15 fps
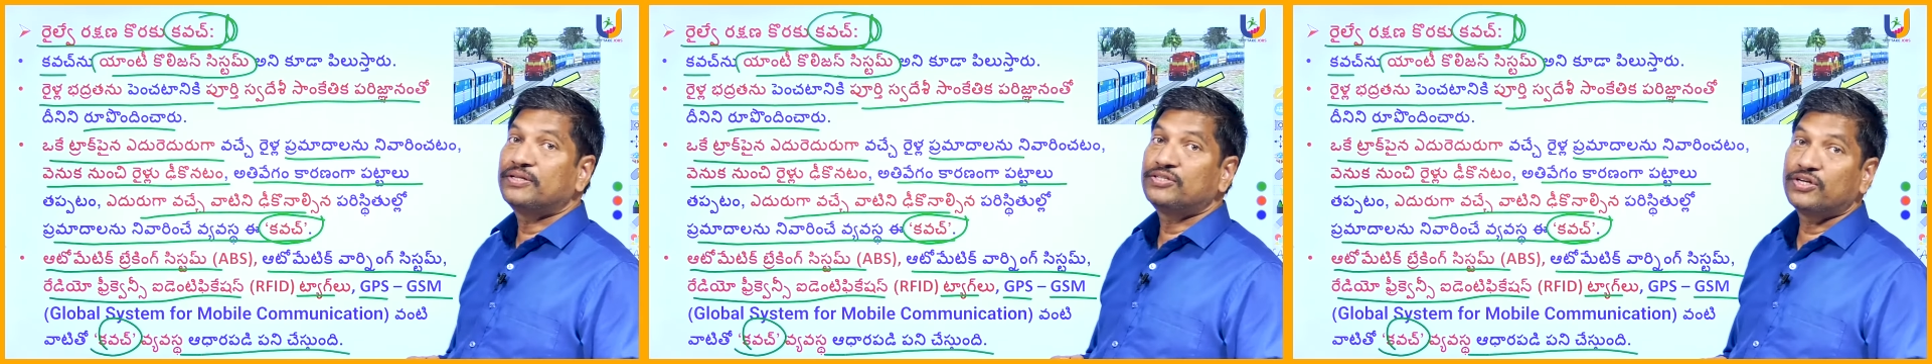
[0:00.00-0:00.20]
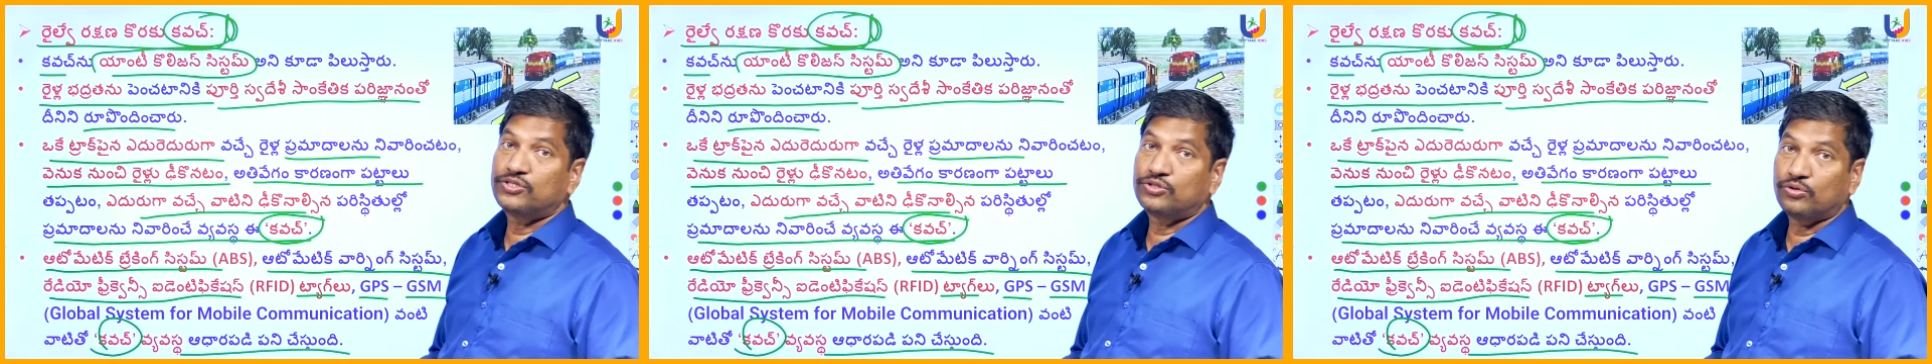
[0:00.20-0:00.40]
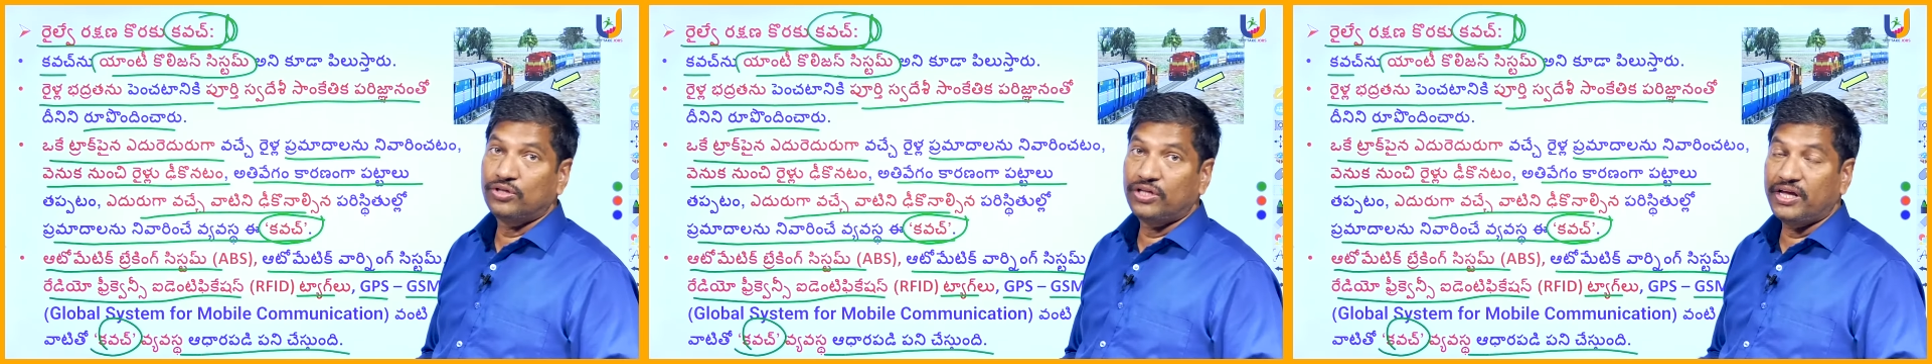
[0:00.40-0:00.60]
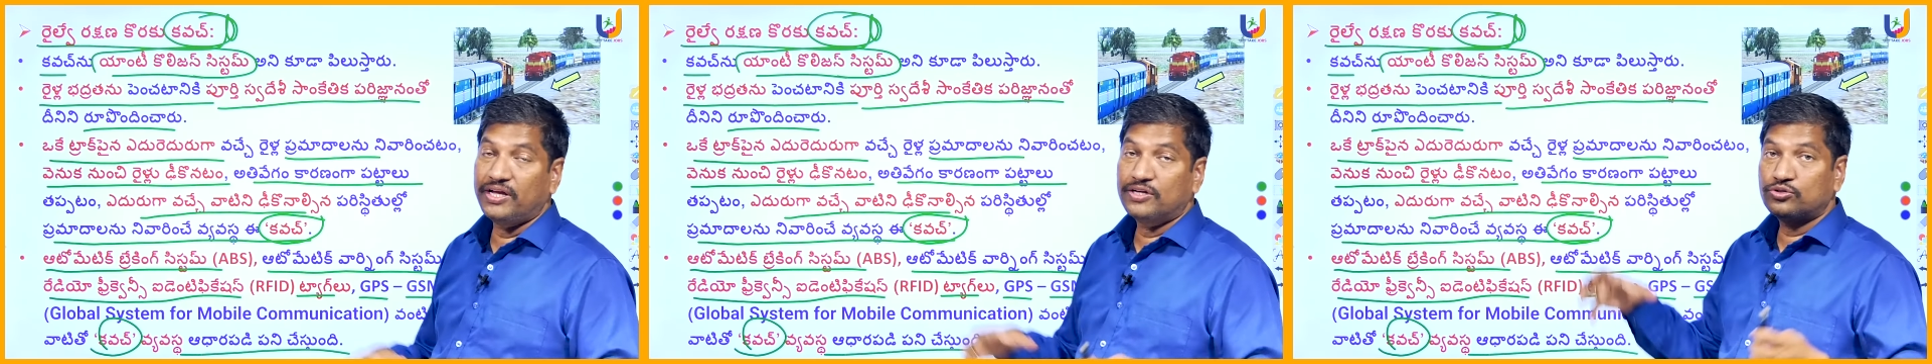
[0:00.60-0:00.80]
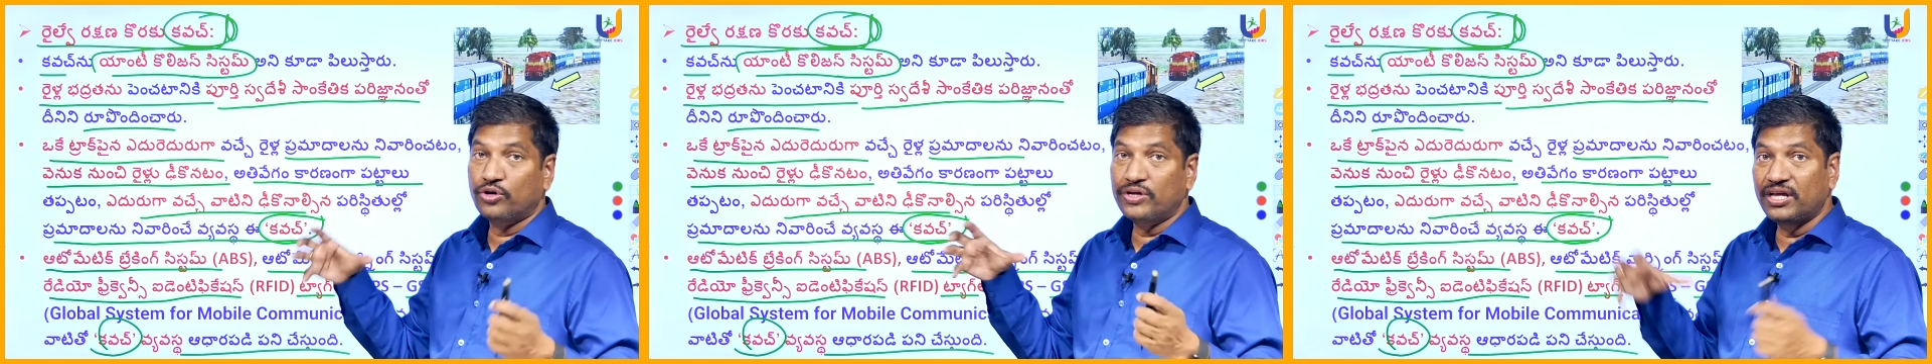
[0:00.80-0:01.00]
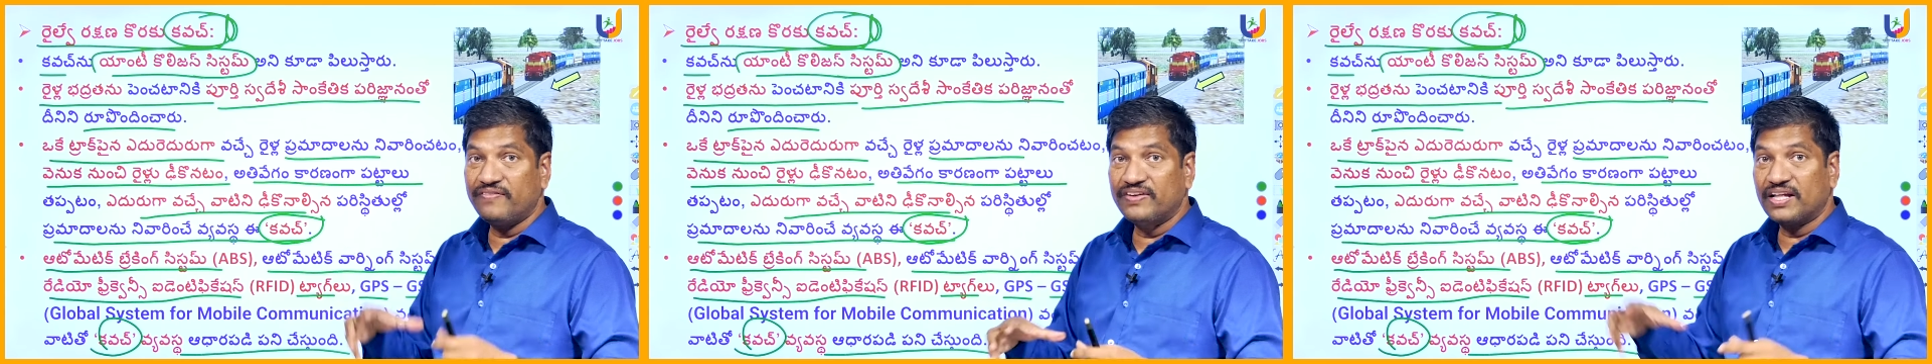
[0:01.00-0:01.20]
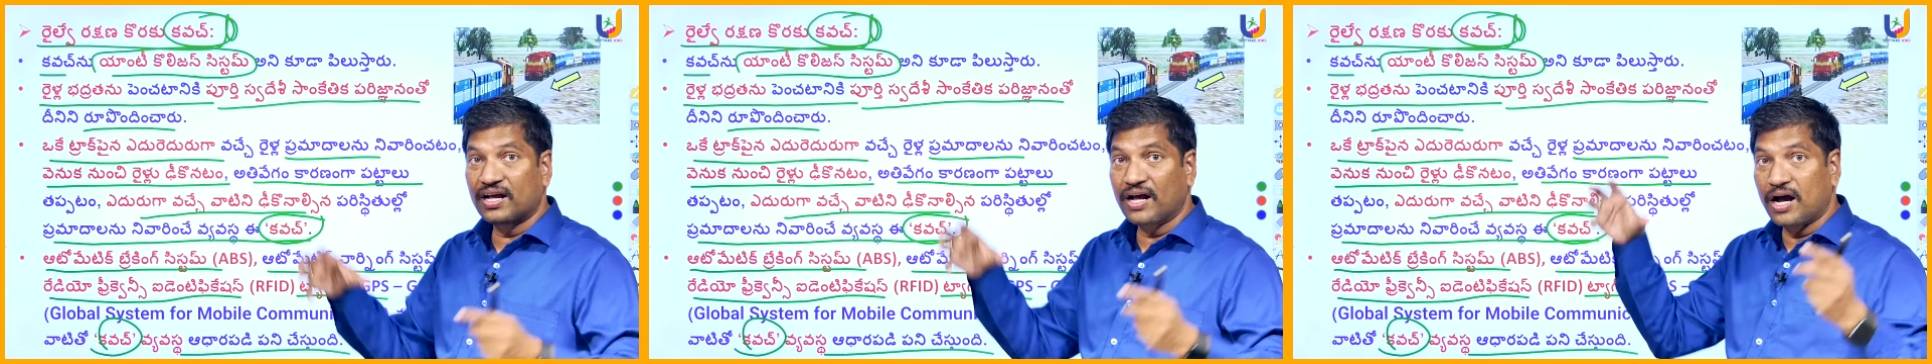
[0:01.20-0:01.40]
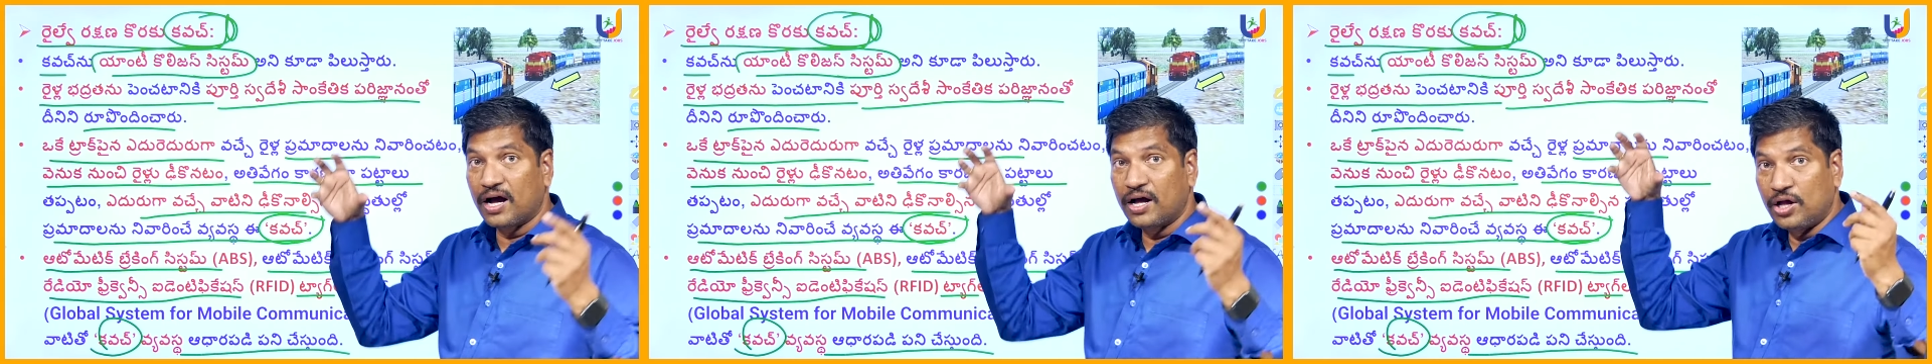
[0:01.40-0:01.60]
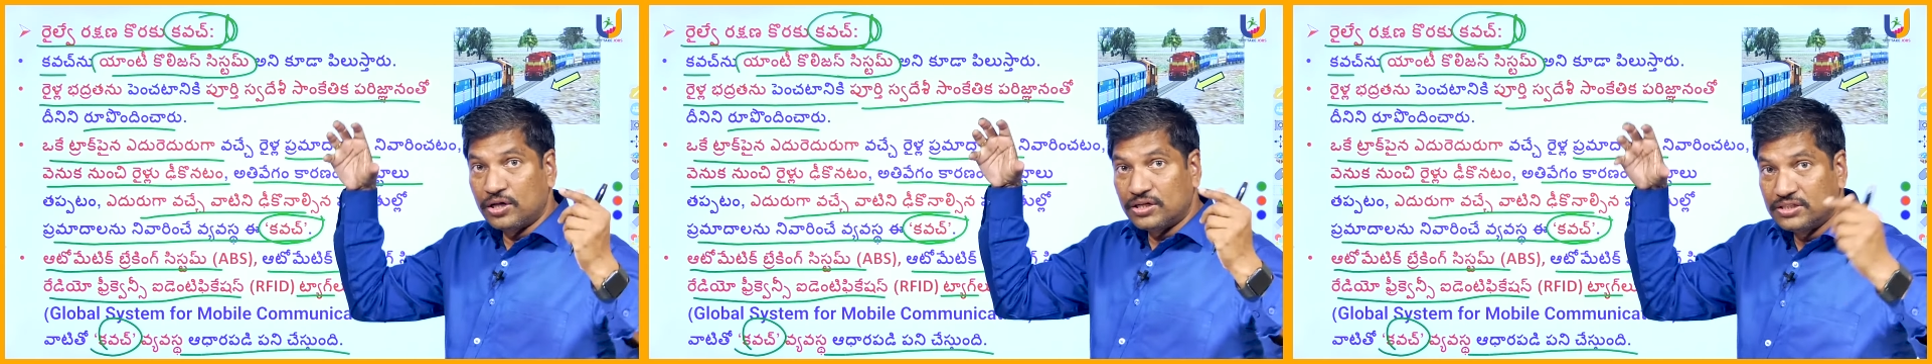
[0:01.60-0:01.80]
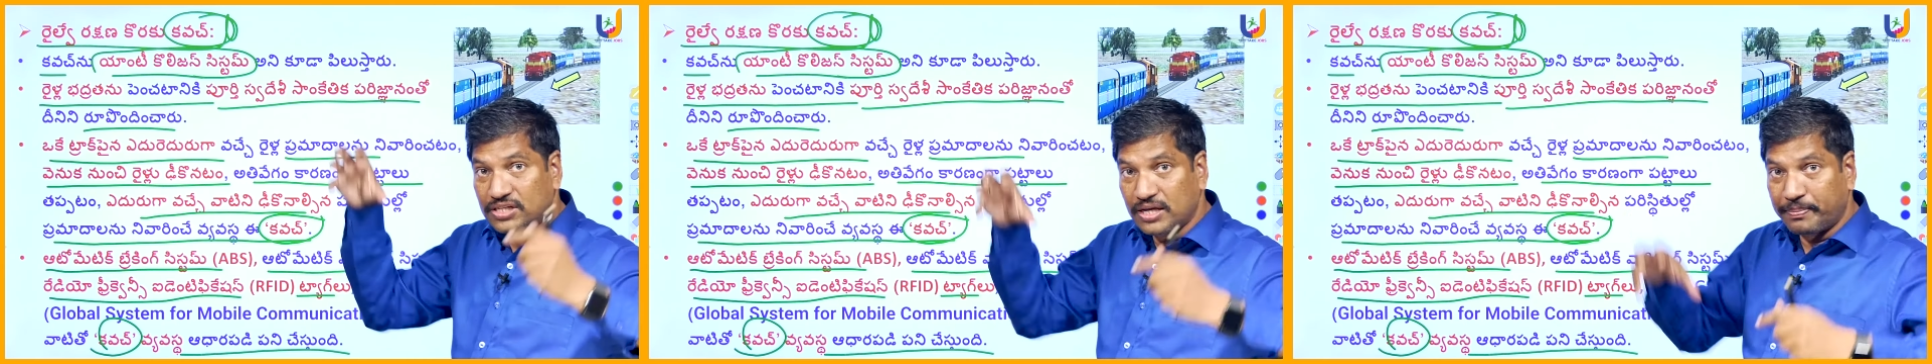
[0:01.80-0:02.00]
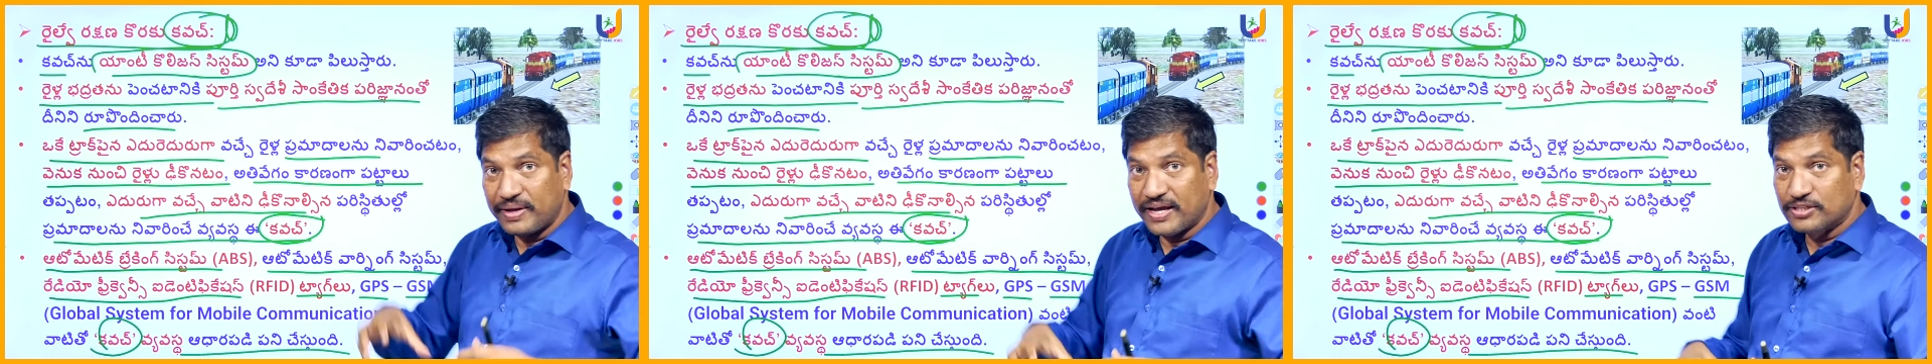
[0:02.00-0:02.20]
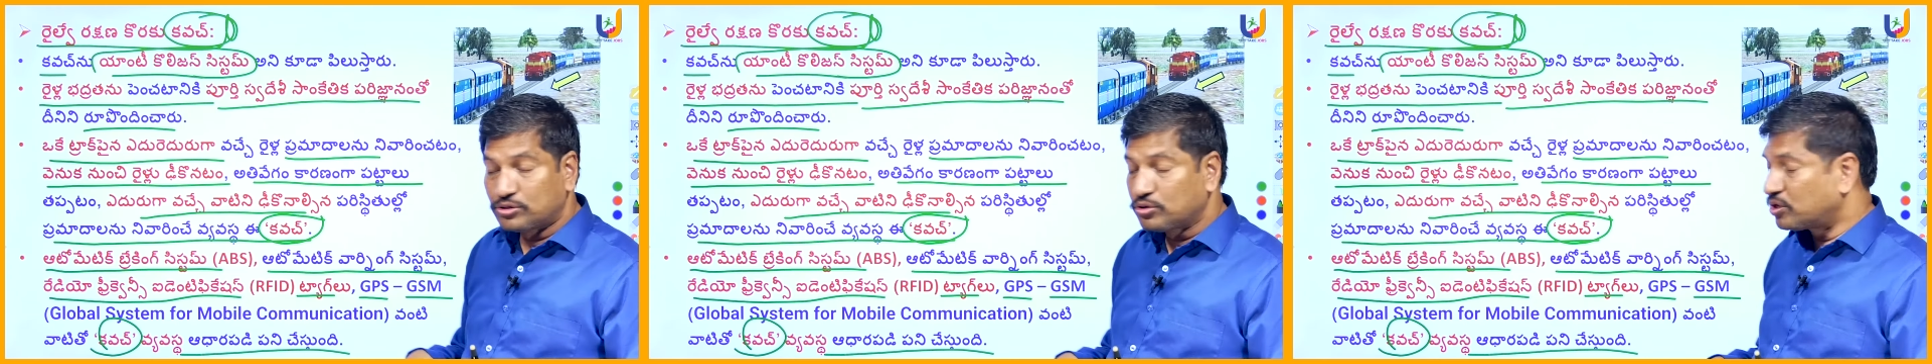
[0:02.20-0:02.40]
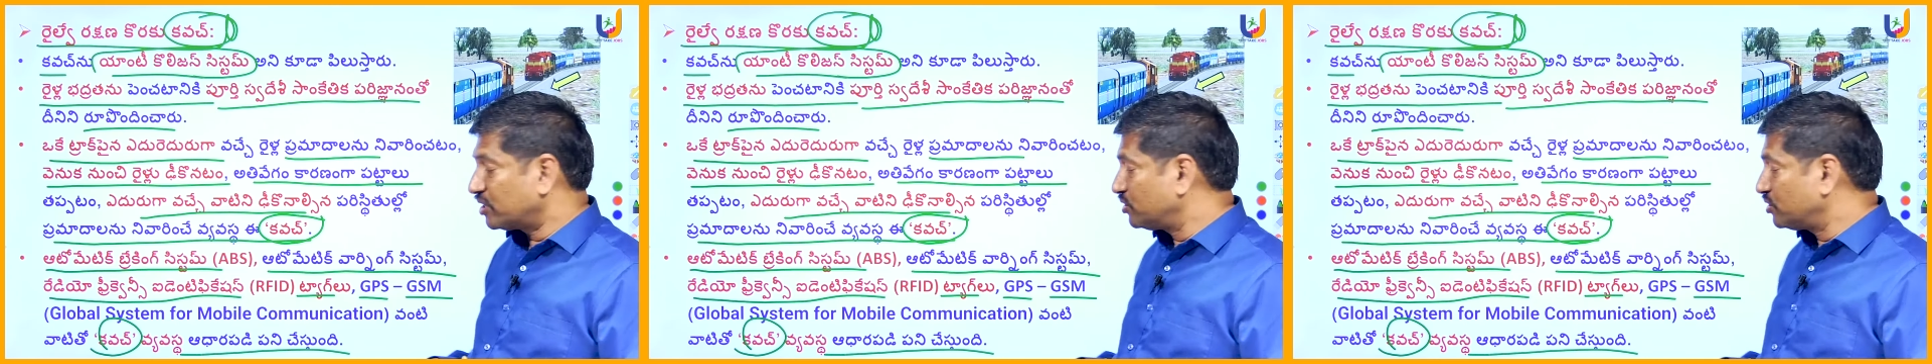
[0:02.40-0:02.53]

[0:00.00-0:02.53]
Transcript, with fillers: పనిచేస్తుంది సో ఈ విధంగా జీపీఎస్ తోటి